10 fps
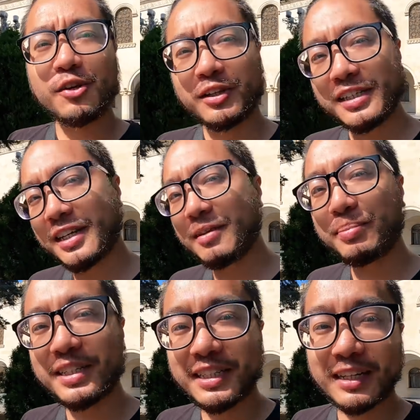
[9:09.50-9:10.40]
有的人
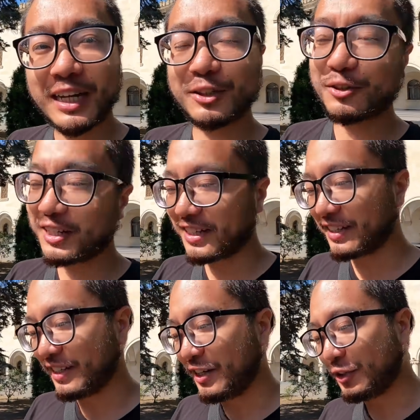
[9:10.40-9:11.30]
评价他
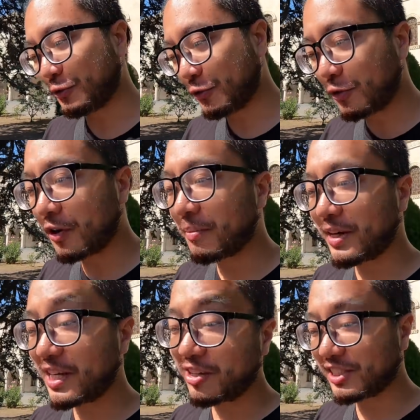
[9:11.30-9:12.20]
说：“如果
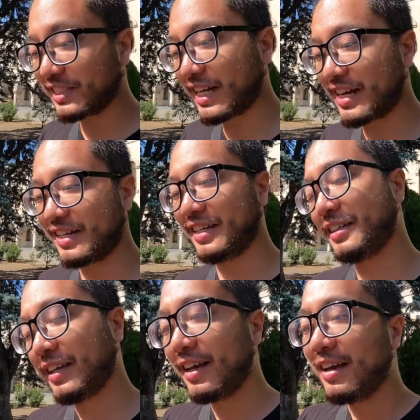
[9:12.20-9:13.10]
没有斯大
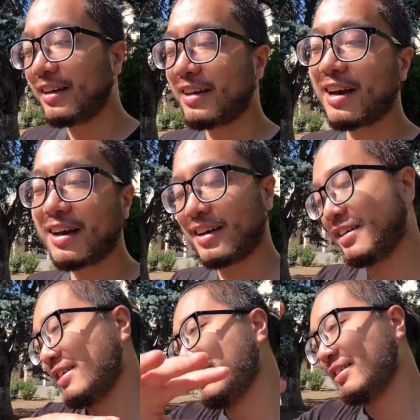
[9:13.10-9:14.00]
林，那
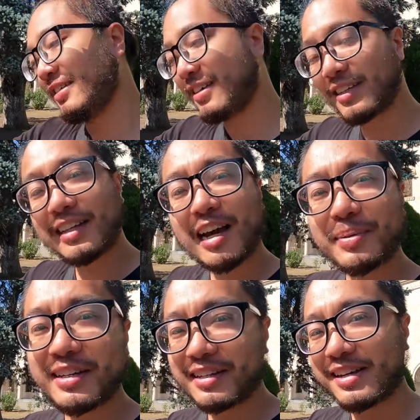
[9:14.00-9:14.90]
这一大
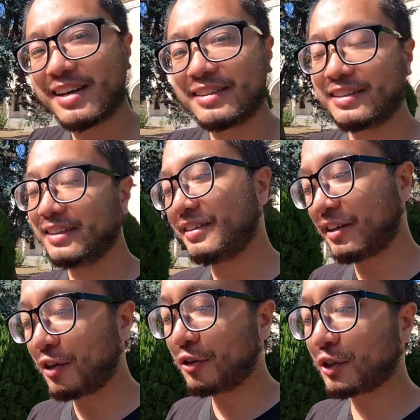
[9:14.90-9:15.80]
片的人
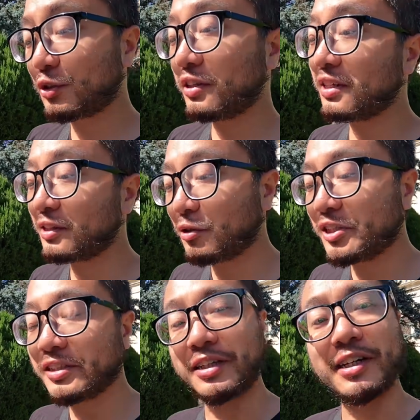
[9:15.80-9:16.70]
以后说的
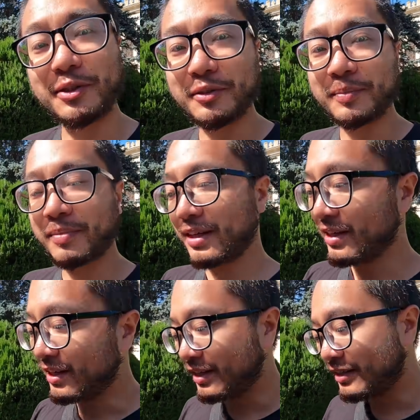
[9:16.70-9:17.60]
都是德
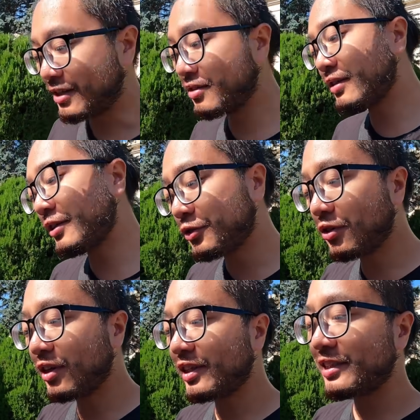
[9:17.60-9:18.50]
语。”也有人
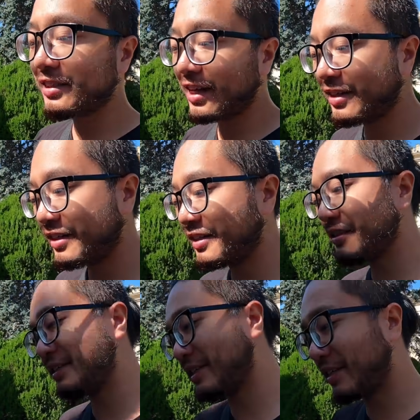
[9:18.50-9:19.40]
说斯大
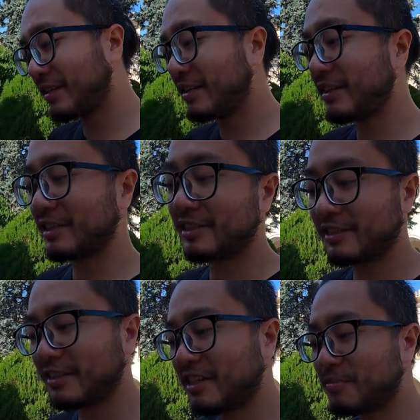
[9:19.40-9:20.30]
林是一个
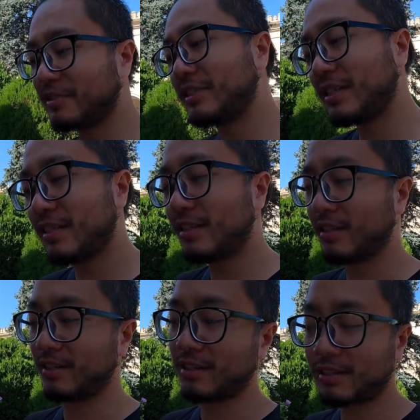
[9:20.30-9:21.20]
十恶不赦
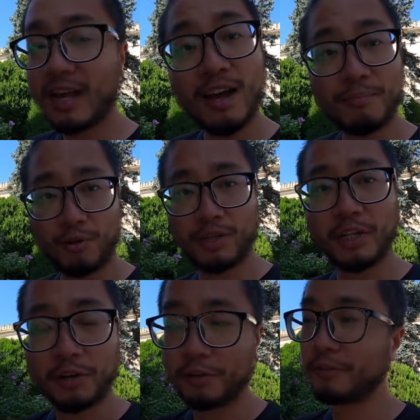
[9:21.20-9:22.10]
的大魔
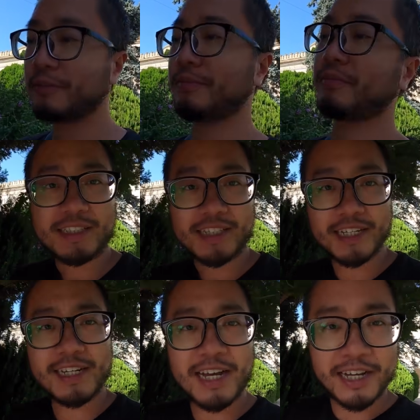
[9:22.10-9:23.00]
头。
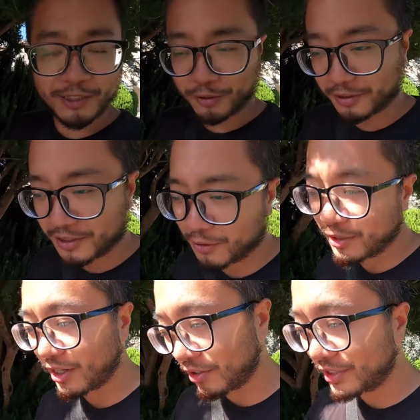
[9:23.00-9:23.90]
人呢、啊，总是
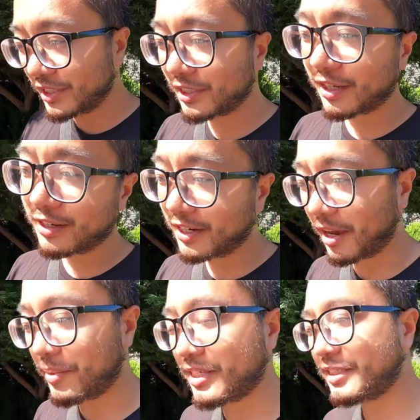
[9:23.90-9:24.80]
会有自己的
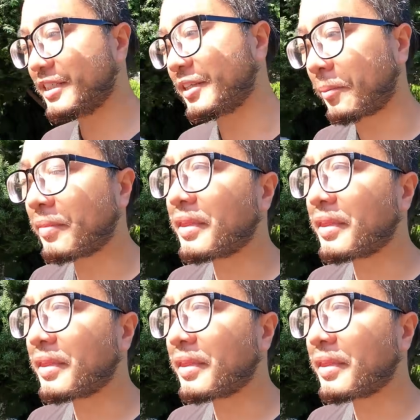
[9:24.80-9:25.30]
两面性。